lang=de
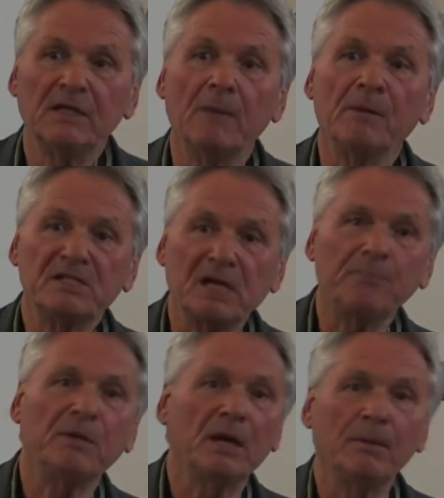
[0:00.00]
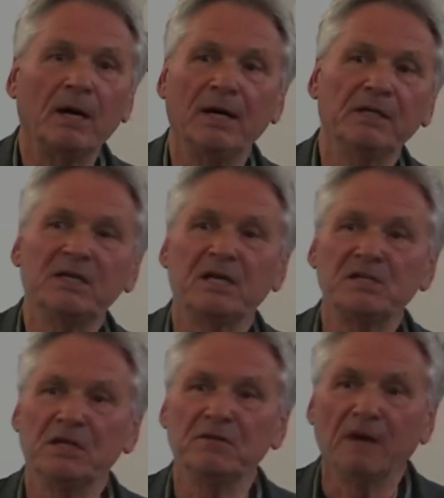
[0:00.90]
Damals hat man aber eigentlich
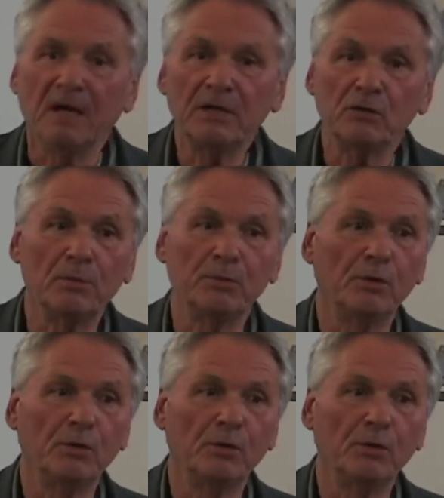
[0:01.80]
das nicht wahrgenommen.